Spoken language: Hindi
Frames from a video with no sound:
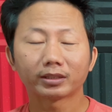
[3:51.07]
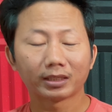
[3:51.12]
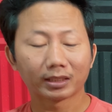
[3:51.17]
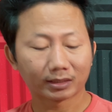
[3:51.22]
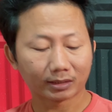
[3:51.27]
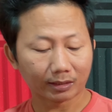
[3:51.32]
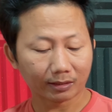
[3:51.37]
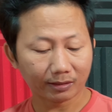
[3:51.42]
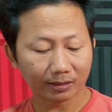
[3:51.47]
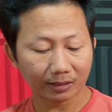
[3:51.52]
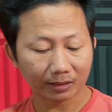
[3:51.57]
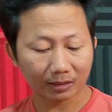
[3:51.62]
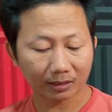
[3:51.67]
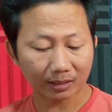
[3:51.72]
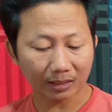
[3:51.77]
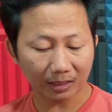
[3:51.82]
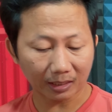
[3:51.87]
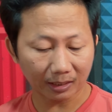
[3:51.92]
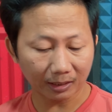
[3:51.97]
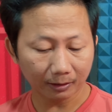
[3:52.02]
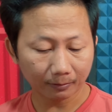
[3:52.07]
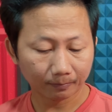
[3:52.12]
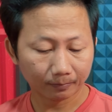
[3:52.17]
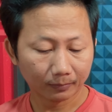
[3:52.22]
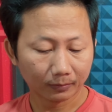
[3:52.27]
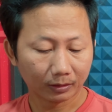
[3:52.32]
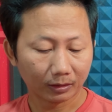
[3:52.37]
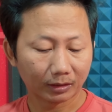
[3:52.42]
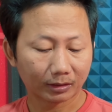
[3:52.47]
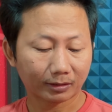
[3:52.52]
सिक्स हंड्रेड के
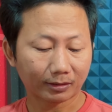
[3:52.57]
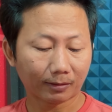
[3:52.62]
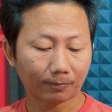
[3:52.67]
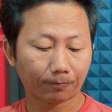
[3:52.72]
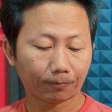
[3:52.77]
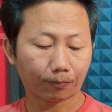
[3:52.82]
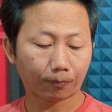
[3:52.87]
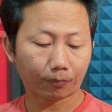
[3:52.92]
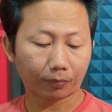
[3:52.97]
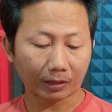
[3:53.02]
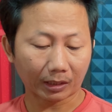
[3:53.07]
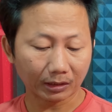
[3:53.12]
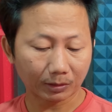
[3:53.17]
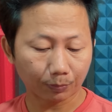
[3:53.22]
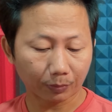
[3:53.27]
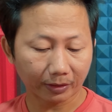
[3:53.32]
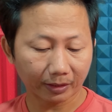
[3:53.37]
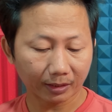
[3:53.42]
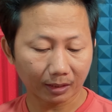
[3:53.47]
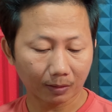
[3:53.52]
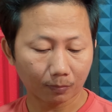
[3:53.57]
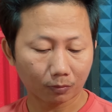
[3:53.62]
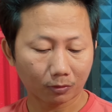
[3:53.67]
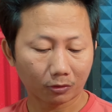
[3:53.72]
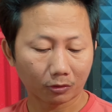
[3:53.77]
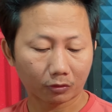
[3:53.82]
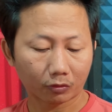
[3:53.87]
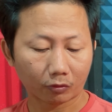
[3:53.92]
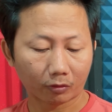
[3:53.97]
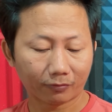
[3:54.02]
इसका प्राइस पड़ेगा
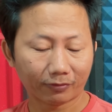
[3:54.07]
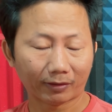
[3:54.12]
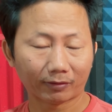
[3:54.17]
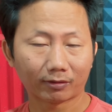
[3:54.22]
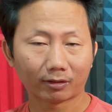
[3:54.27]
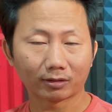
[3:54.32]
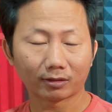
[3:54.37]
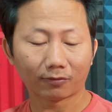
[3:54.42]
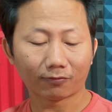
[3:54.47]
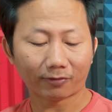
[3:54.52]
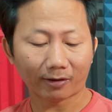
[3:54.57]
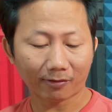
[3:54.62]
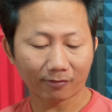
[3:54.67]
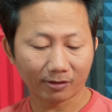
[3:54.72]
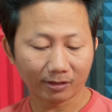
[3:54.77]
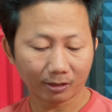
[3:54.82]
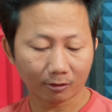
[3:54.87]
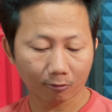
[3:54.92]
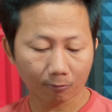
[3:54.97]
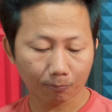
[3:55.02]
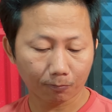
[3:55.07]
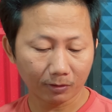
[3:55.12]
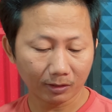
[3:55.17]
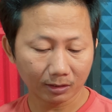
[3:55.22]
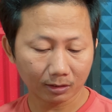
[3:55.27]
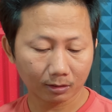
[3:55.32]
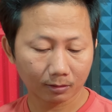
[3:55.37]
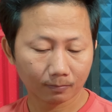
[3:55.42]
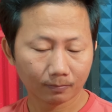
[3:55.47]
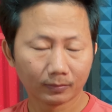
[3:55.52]
आपको ट्वेंटी फाइव थाउजेंड फाइव हंड्रेड
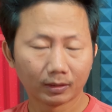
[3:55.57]
रुपीज़